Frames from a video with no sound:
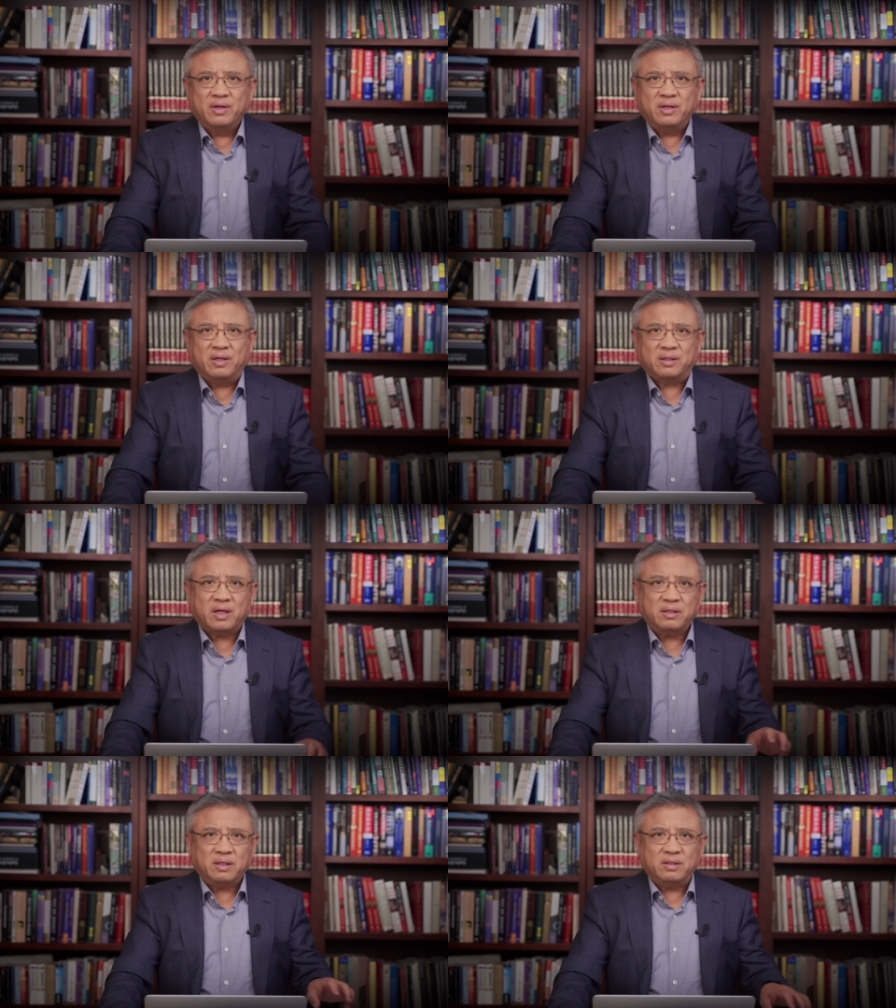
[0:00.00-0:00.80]
呃，
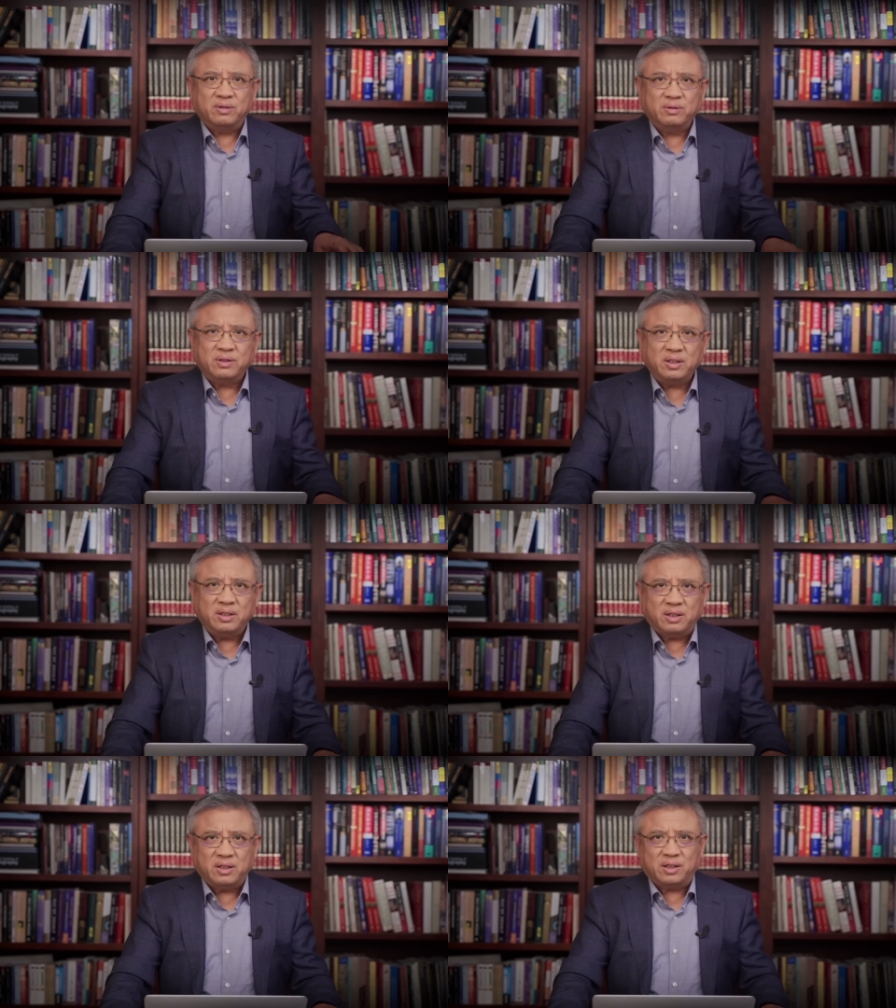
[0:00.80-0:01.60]
他让刘森
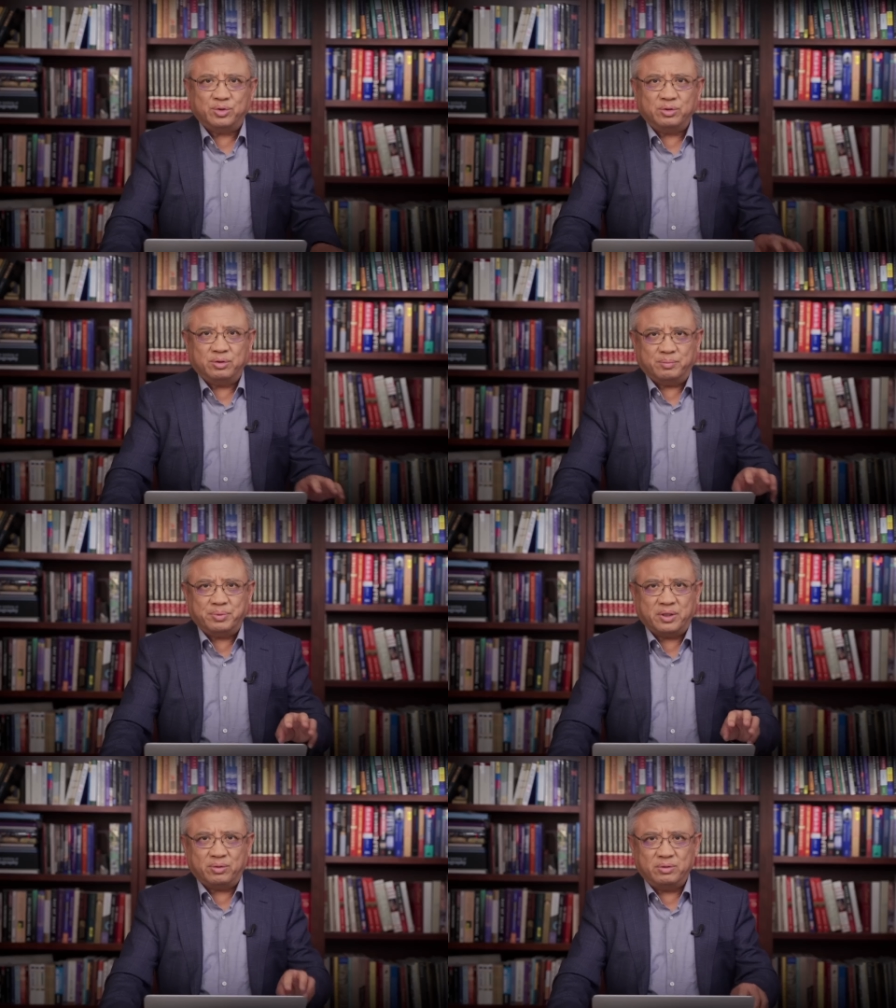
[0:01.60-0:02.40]
林呢去
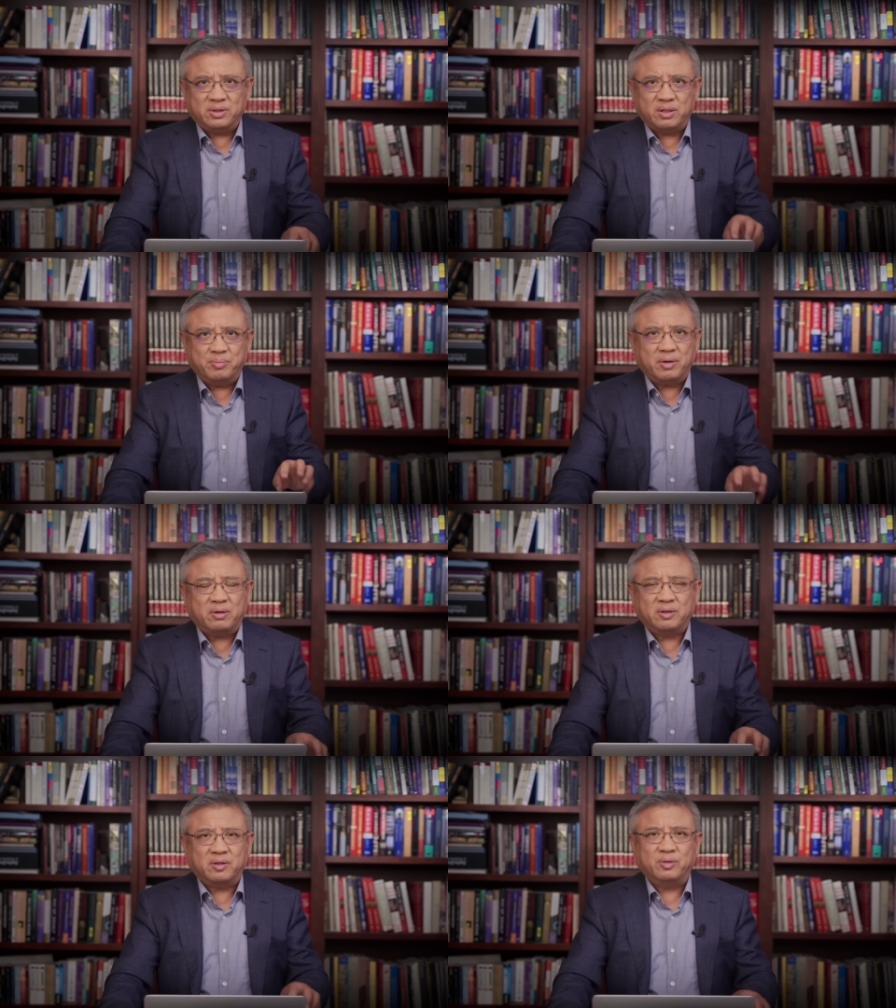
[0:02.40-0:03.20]
评论这个报
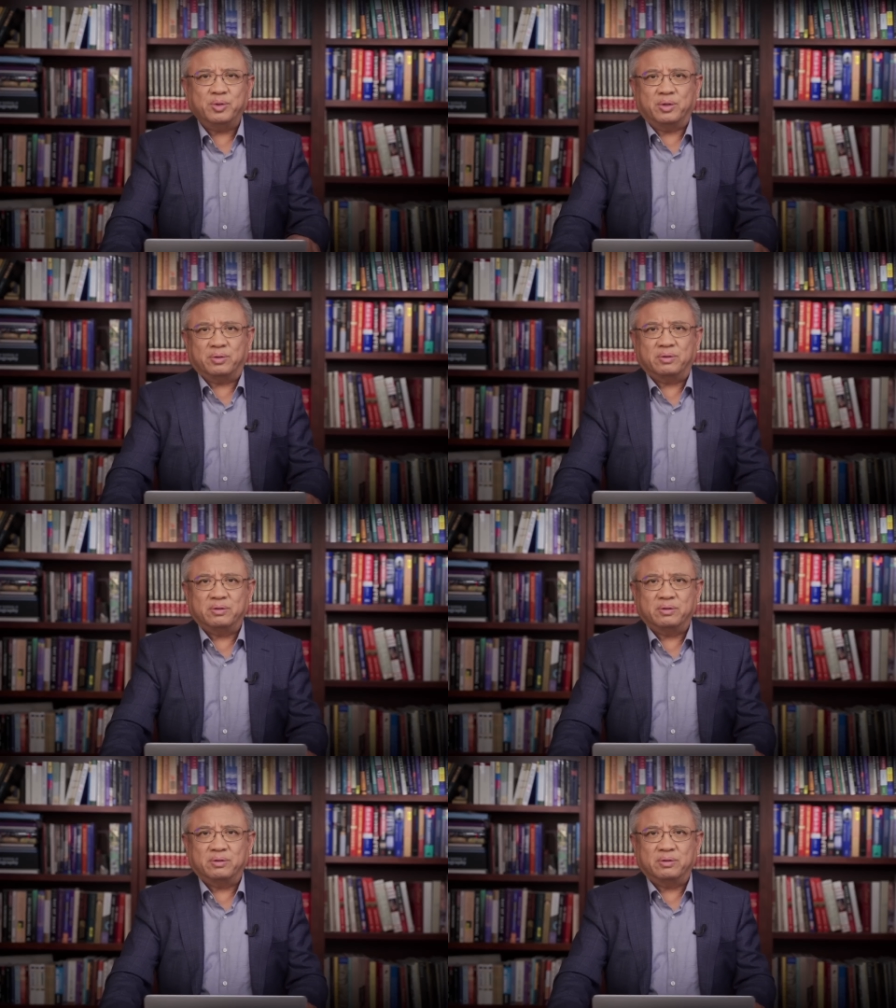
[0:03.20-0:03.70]
告的内容。